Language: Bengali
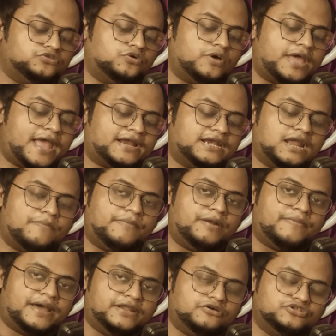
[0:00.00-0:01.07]
তো এক নাম্বার
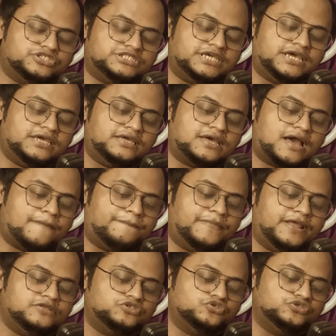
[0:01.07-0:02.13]
মানে হচ্ছে
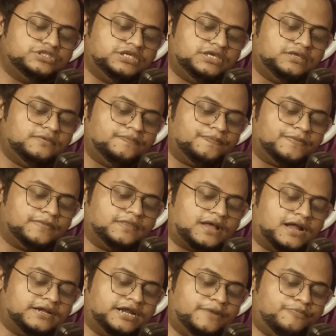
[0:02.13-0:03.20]
আপনার যদি
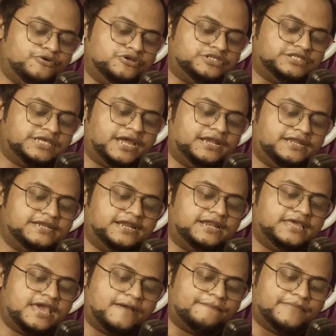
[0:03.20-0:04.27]
আন্ডার প্রসেসিং অ্যাট
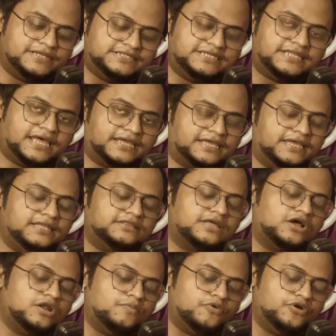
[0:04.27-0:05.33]
ইটালি অ্যাম্বাসি থাকে
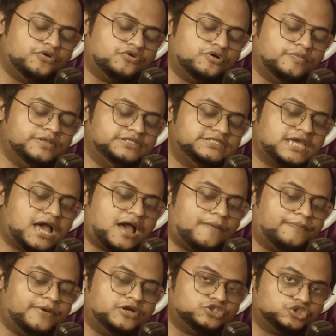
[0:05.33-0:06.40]
তাহলে মনে করবেন যে
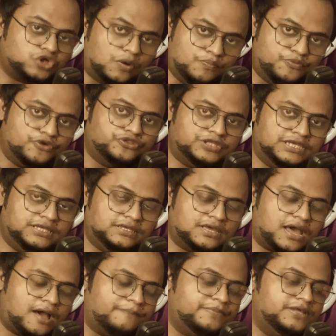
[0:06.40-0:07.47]
আপনার সম্প্রতি
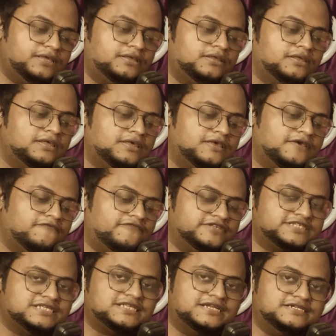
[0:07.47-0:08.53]
আপনি
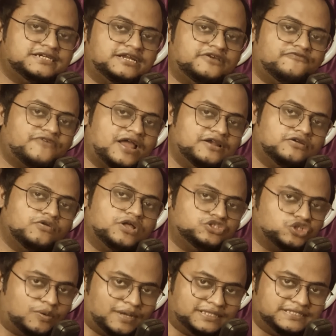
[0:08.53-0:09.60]
ভিসা সেন্টারে ফাইলগুলো
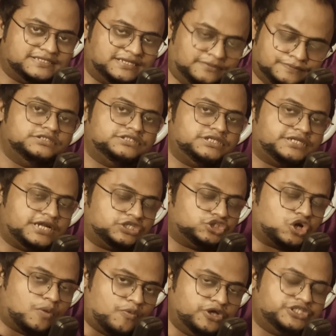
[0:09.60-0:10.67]
জমা দিয়েছেন যেটার
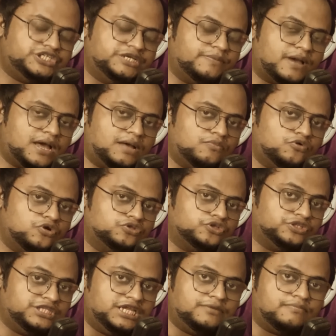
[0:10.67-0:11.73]
সময়সীমা মূলত
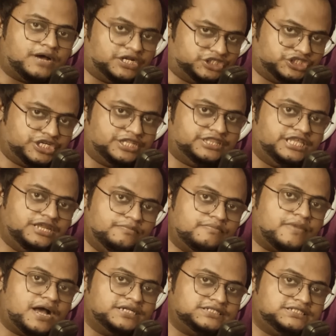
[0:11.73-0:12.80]
তিন মাস এই তিন
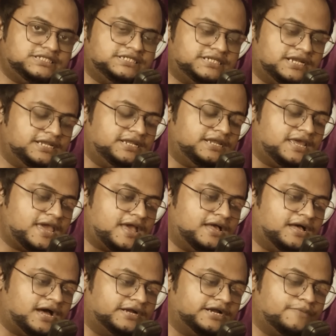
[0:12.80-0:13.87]
মাস ইটালি
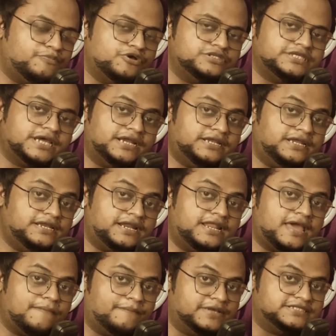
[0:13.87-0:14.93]
আন্ডার প্রসেসিং অ্যাট
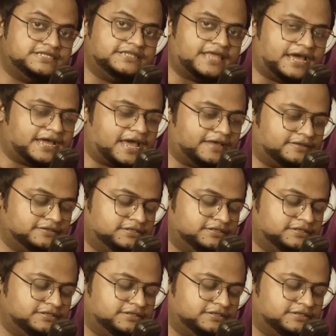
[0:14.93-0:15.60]
ইটালি অ্যাম্বাসি দেখায়